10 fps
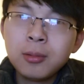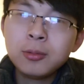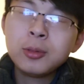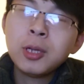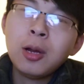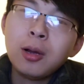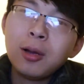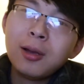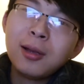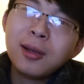就叫
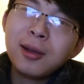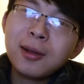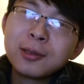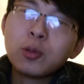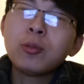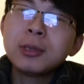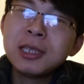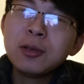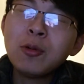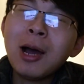东
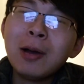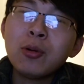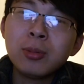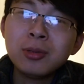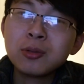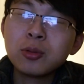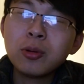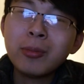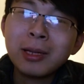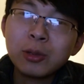京化。我不是说
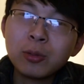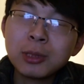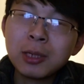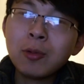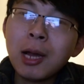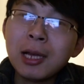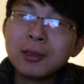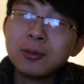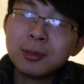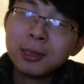过吗？东京化
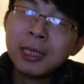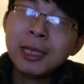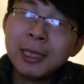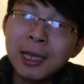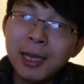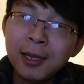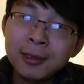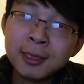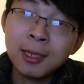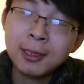就是地铁、
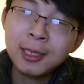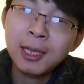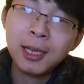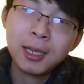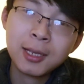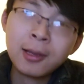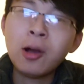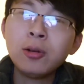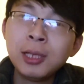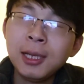城铁、
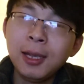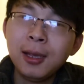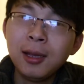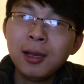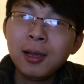高铁、